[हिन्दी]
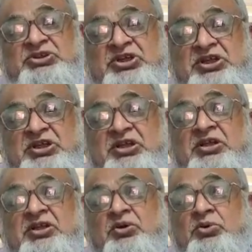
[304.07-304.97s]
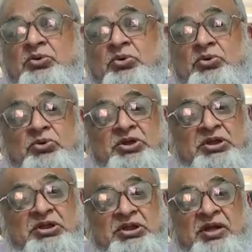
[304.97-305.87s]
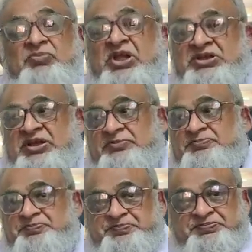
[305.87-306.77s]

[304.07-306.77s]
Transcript: समझने के लिए उनको कोई इनाम दिया जाए